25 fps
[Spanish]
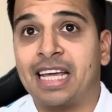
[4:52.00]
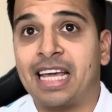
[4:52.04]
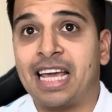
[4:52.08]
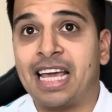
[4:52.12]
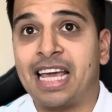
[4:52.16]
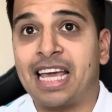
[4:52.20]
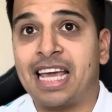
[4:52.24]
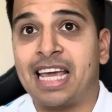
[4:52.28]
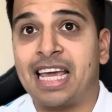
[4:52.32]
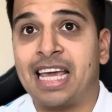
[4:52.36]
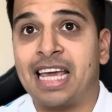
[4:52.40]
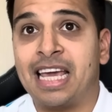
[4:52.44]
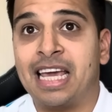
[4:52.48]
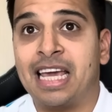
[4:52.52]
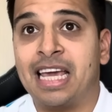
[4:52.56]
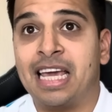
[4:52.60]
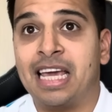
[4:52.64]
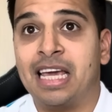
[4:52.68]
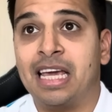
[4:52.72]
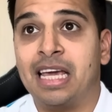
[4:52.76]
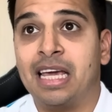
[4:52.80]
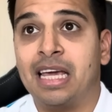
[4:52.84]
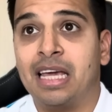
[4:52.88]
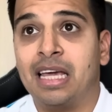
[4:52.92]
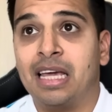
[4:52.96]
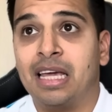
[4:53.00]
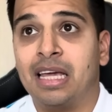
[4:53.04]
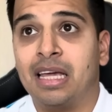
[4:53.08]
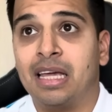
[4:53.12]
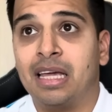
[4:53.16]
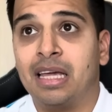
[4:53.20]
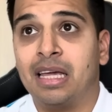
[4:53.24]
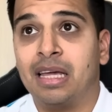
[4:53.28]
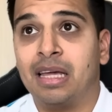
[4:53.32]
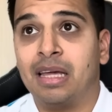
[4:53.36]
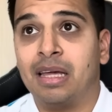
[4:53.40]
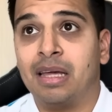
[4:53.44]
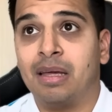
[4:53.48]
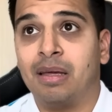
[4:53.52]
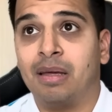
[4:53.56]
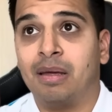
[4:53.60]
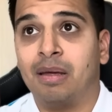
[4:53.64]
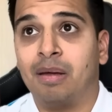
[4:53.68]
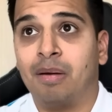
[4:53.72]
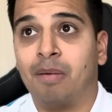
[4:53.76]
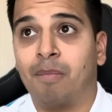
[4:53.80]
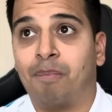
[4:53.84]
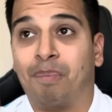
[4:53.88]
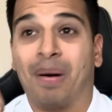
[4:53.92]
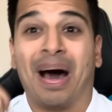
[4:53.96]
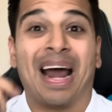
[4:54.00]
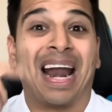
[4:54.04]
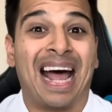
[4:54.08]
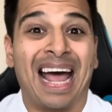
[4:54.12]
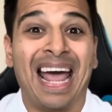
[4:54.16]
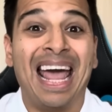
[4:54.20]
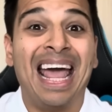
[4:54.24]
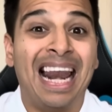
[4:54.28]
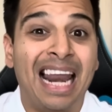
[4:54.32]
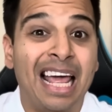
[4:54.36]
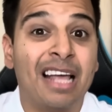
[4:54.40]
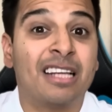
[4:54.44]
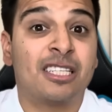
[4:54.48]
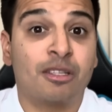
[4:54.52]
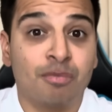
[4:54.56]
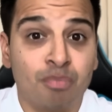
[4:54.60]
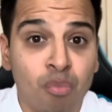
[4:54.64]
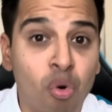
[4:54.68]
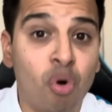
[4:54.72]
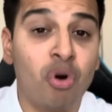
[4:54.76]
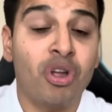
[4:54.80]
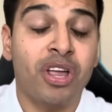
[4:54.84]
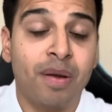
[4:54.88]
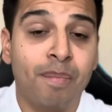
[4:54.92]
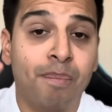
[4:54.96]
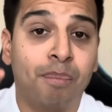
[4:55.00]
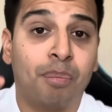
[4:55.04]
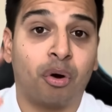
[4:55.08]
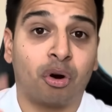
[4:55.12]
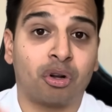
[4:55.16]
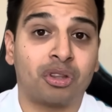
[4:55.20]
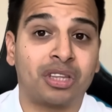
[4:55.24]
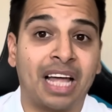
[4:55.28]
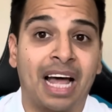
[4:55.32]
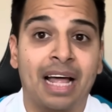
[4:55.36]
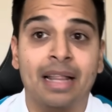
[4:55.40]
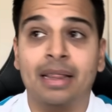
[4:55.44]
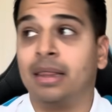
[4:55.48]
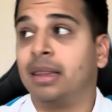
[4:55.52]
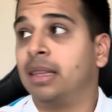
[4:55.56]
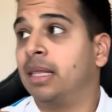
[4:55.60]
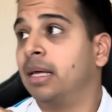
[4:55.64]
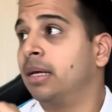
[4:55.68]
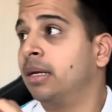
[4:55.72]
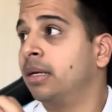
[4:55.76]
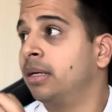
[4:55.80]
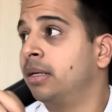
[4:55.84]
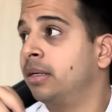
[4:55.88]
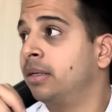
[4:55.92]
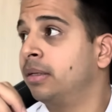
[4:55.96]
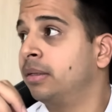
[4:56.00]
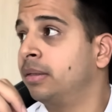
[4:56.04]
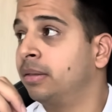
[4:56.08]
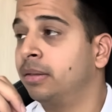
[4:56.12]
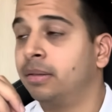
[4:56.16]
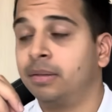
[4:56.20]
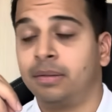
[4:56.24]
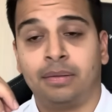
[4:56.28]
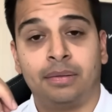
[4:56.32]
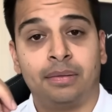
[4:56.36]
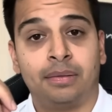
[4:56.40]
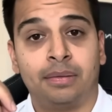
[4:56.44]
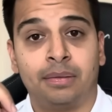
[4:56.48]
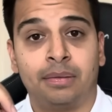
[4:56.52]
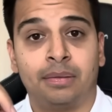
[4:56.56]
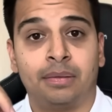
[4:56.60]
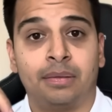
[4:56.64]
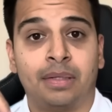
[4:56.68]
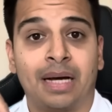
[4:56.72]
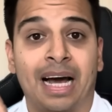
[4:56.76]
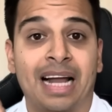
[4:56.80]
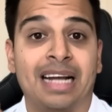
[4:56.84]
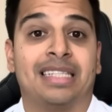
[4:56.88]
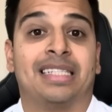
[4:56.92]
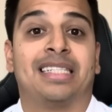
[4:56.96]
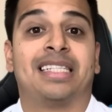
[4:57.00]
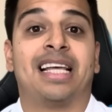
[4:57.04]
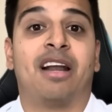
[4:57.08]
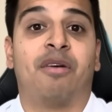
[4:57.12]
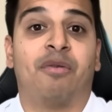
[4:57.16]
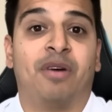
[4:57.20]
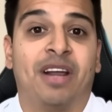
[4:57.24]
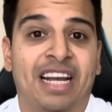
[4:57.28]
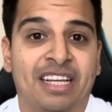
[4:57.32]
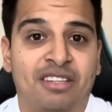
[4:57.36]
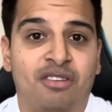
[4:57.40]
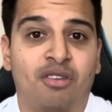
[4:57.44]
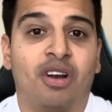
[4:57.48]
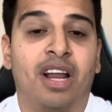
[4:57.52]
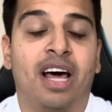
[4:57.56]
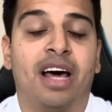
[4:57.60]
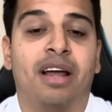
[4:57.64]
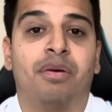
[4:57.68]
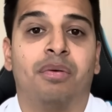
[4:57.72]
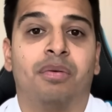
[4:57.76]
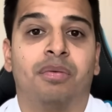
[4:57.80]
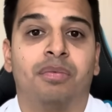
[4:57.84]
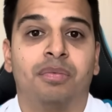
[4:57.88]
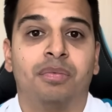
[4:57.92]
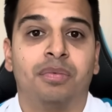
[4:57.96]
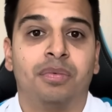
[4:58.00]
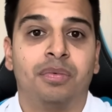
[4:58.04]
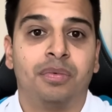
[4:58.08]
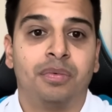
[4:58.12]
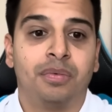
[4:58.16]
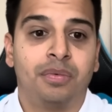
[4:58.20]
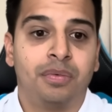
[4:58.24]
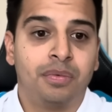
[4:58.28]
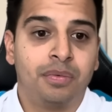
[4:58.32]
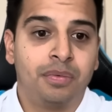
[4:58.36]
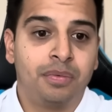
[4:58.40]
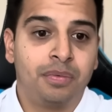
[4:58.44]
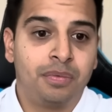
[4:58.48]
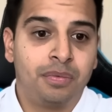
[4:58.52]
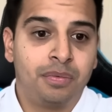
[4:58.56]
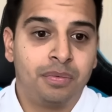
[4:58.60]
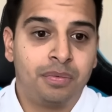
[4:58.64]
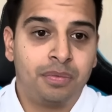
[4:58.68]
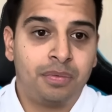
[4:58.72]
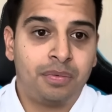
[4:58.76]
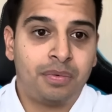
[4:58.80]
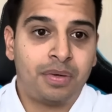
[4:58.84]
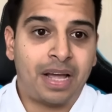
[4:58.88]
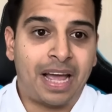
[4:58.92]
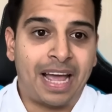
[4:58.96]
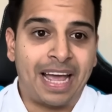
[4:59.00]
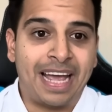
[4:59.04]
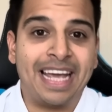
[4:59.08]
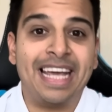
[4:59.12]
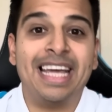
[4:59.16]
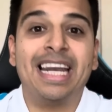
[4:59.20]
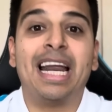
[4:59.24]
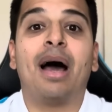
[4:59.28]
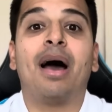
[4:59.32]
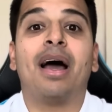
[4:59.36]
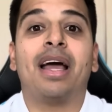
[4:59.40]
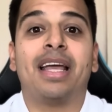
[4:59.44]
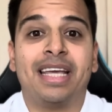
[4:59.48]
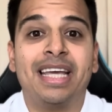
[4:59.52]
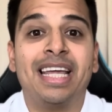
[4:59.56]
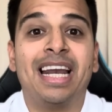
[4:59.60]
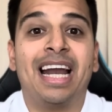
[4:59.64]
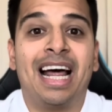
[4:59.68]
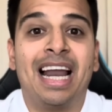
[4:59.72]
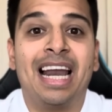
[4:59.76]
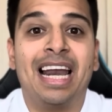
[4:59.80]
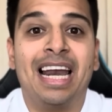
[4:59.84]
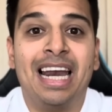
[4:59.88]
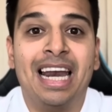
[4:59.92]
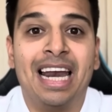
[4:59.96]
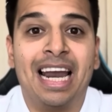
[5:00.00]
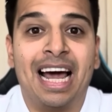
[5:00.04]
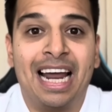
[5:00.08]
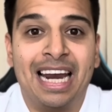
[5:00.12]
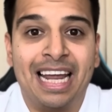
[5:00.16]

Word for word: Y para él es muy importante, al ser venezolano, ir, a, ir al, al